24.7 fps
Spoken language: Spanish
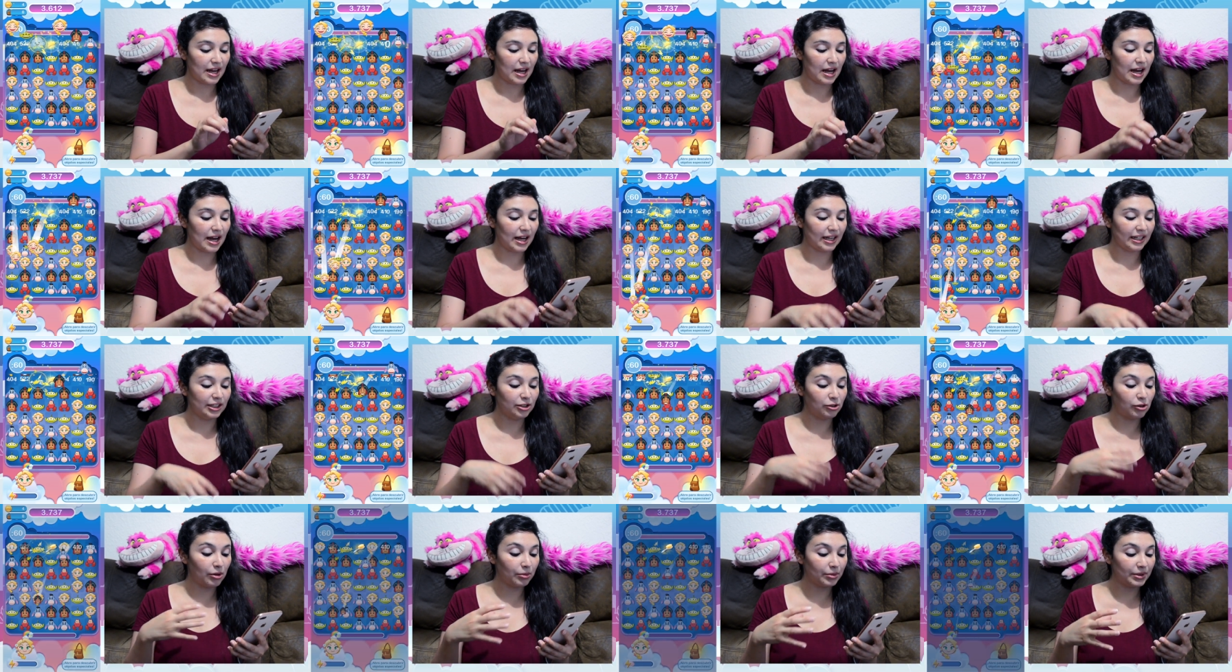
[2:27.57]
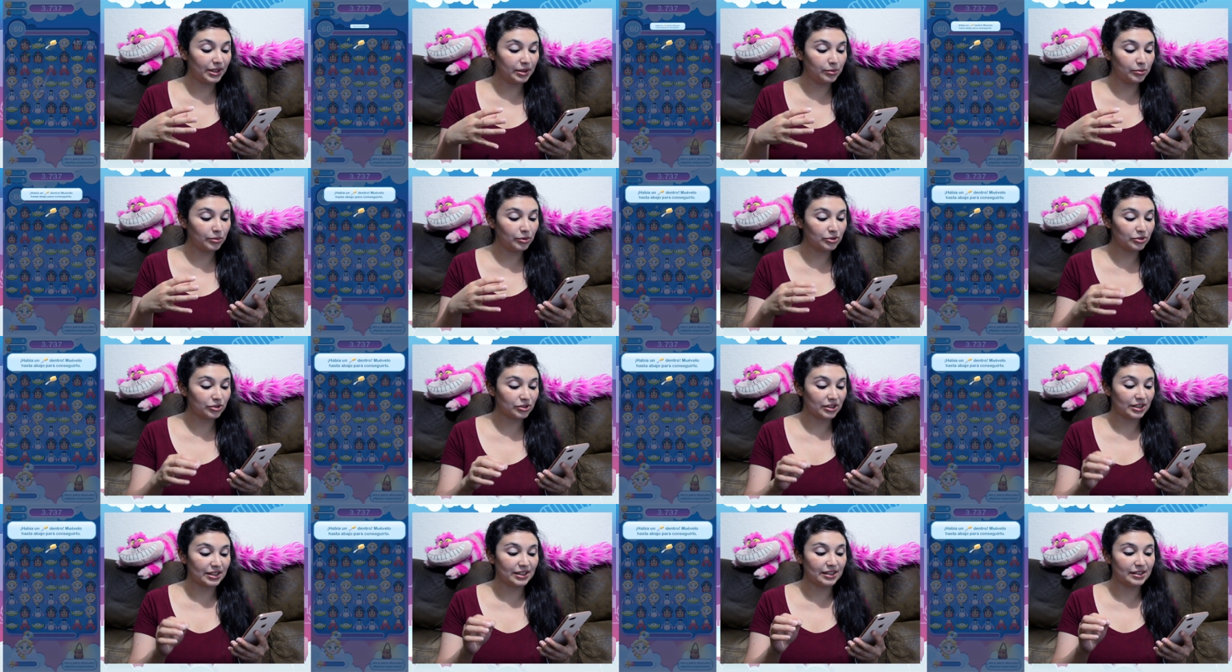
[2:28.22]
Ahí lo
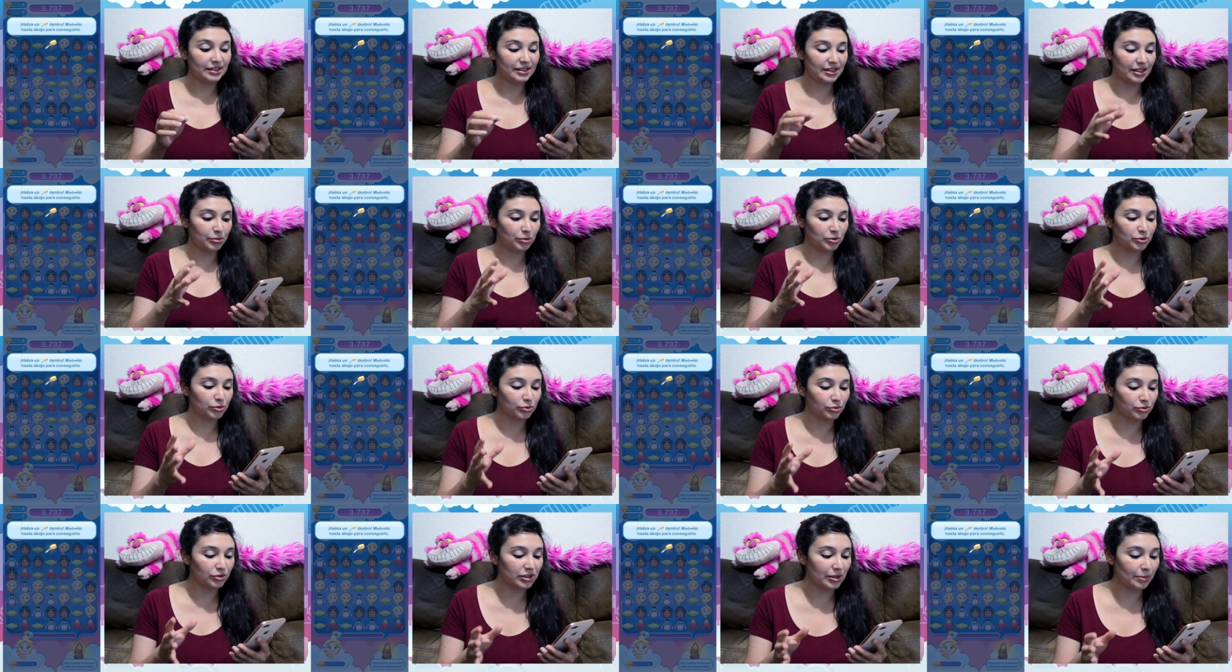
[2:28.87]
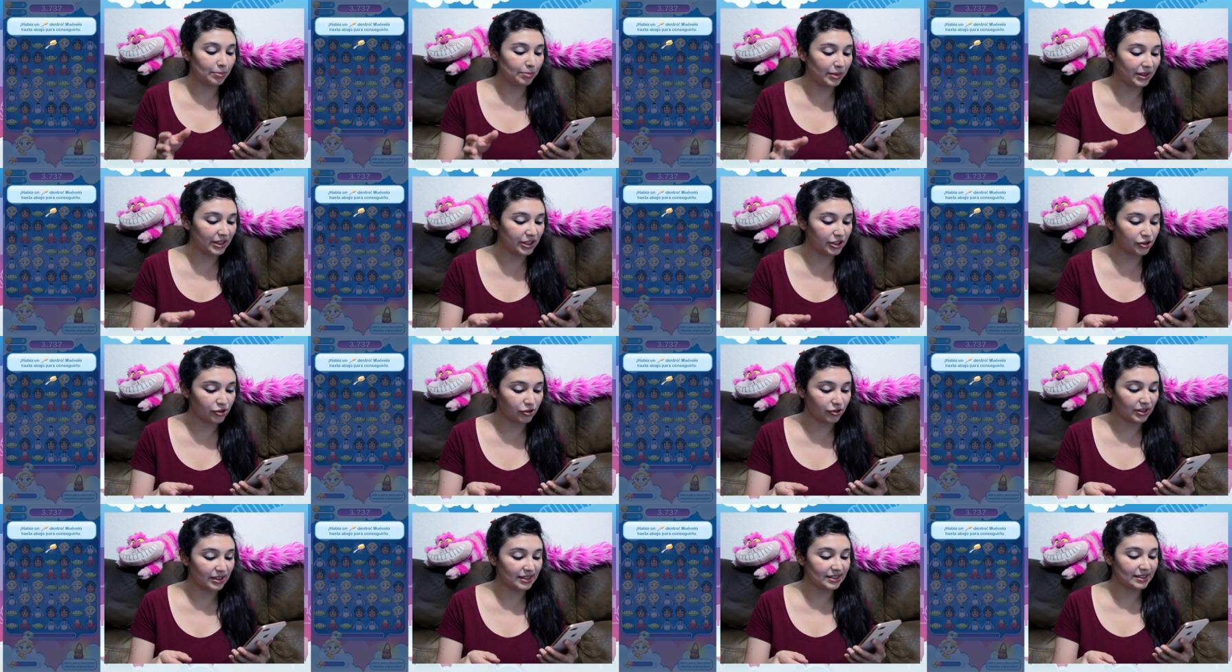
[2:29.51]
abrimos y tenemos un
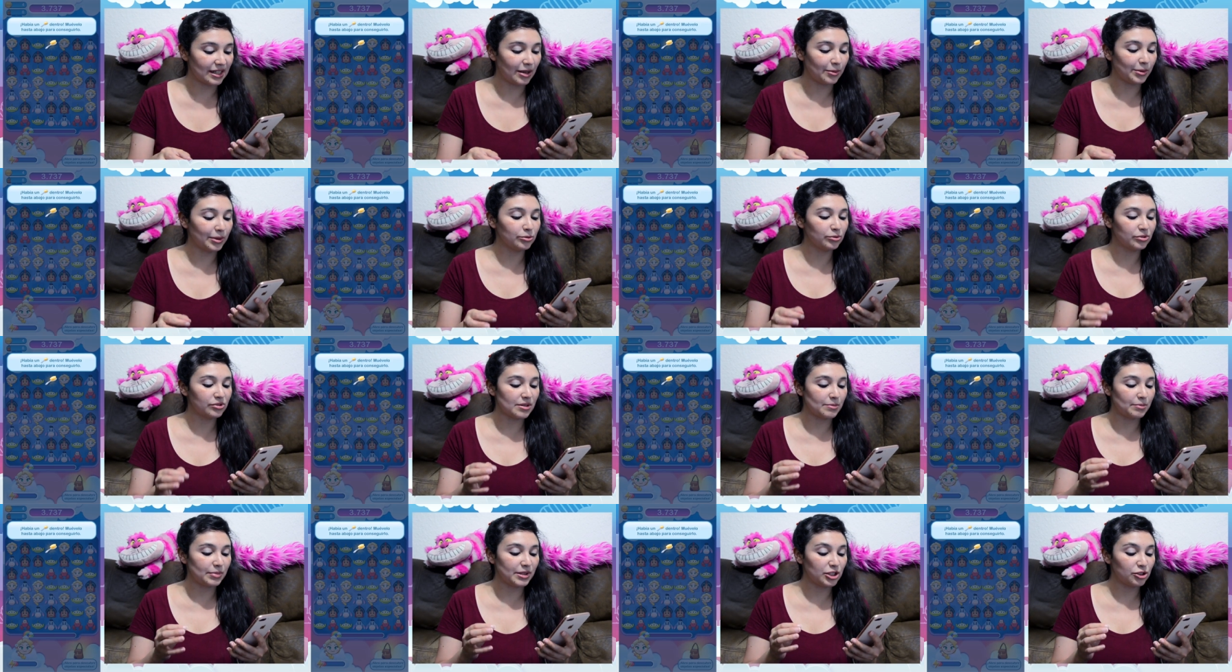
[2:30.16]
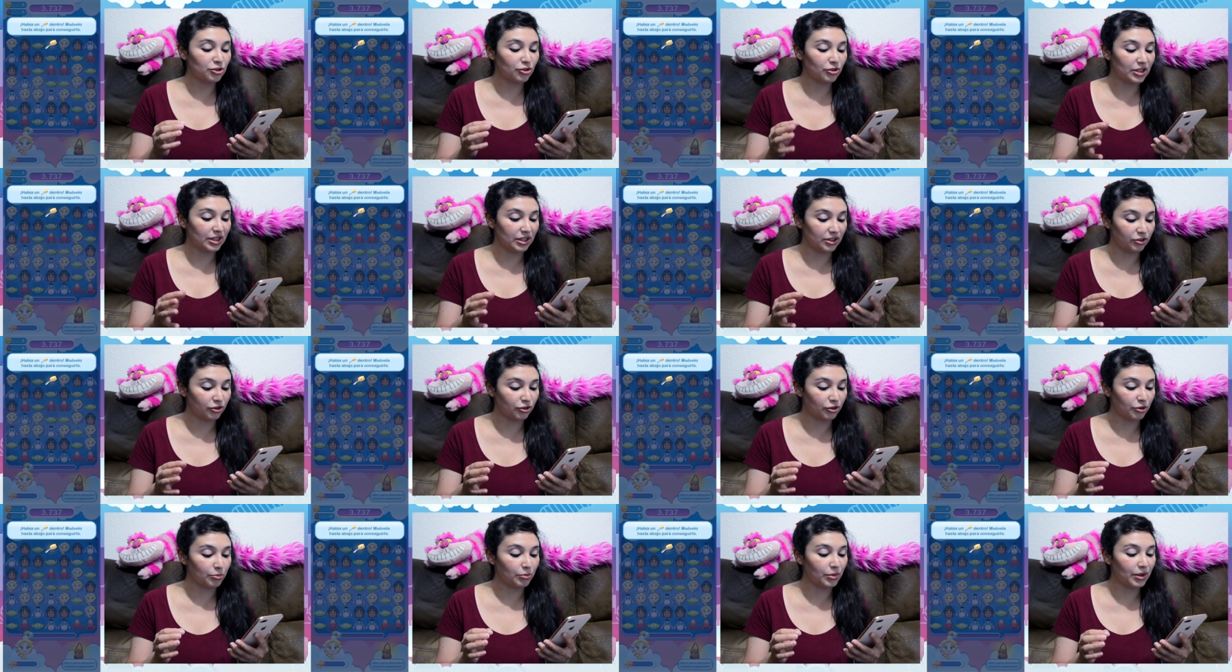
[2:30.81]
cepillo. Dice, había un cepillo
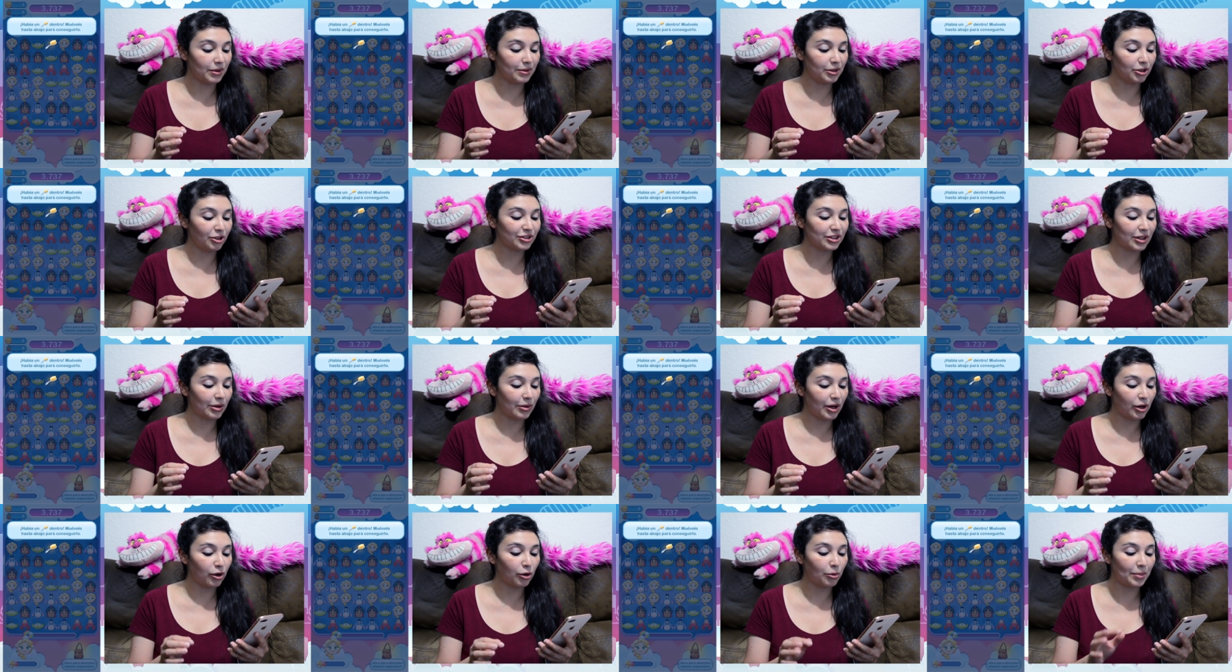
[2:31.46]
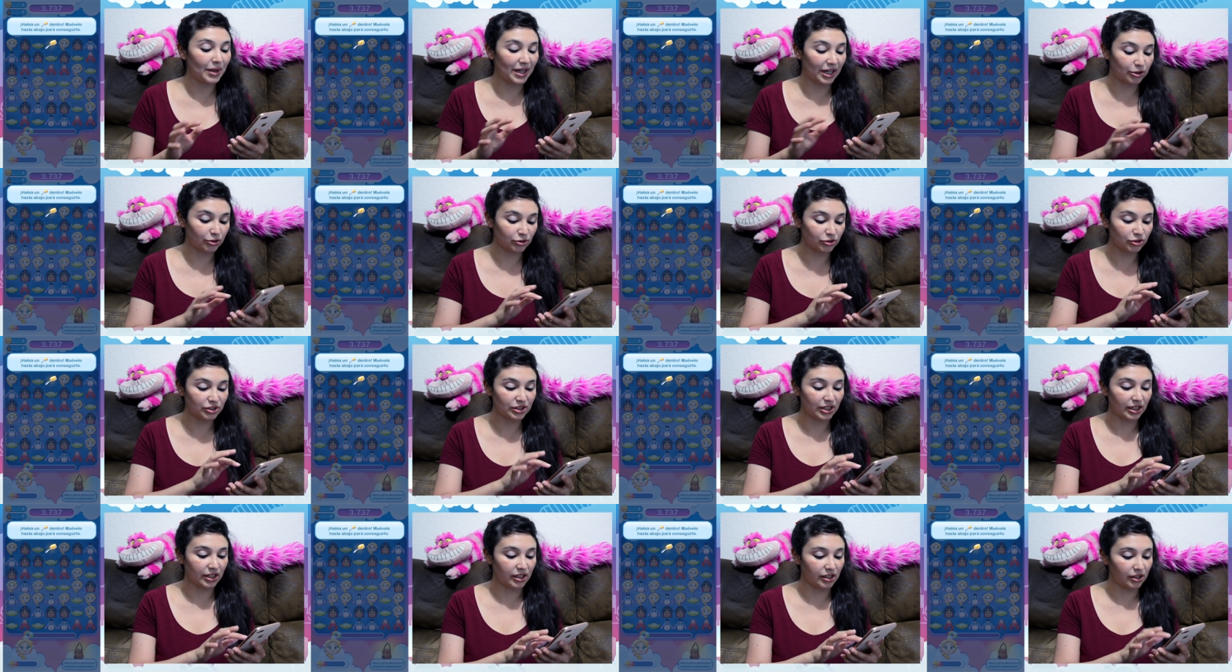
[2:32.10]
dentro, muévelo hasta abajo para
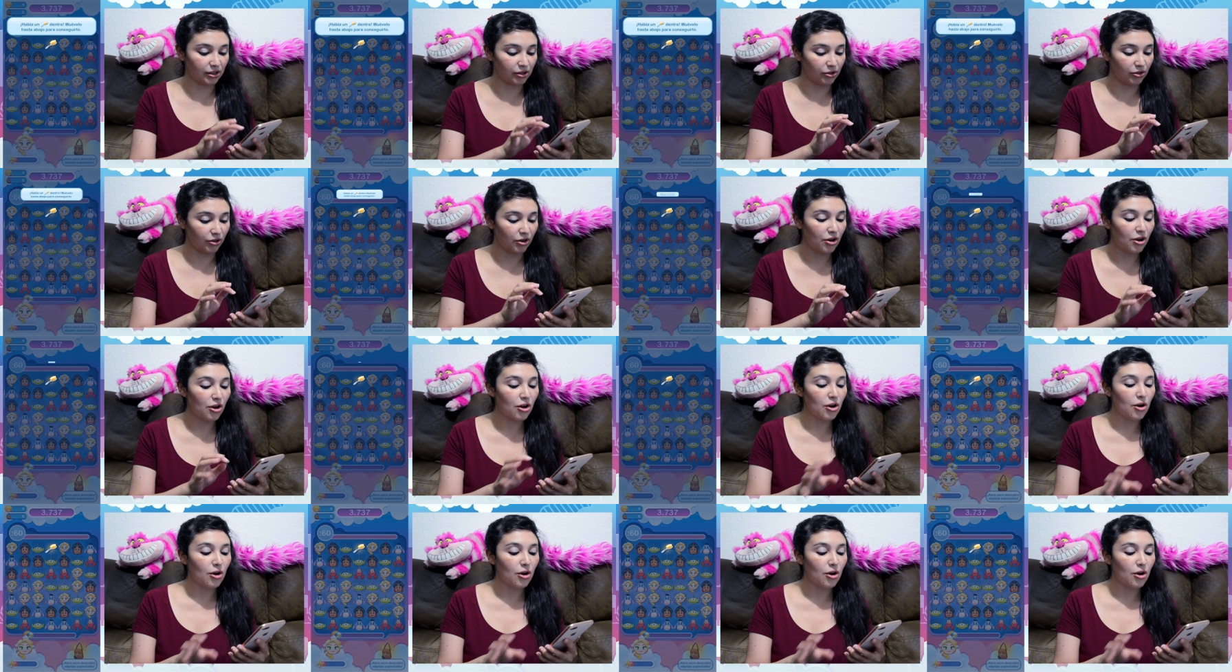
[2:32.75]
conseguirlo.